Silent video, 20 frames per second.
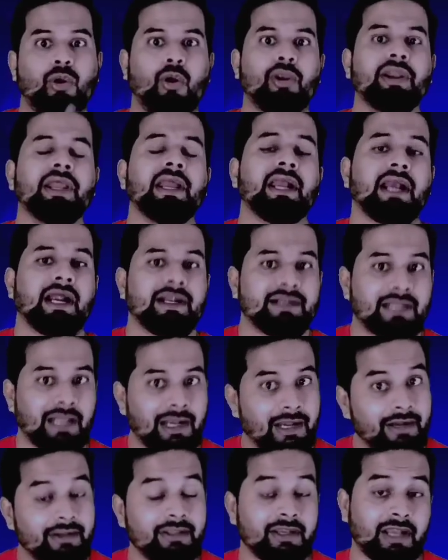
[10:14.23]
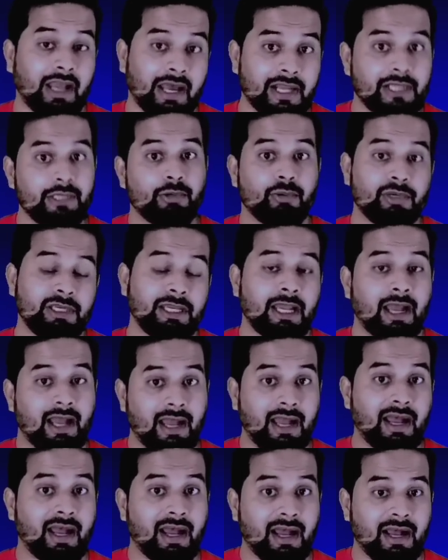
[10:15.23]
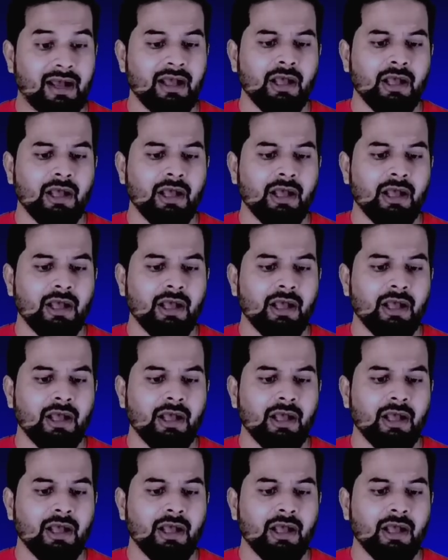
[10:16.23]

रोने का टैलेंट दिखा रही होगी हाँ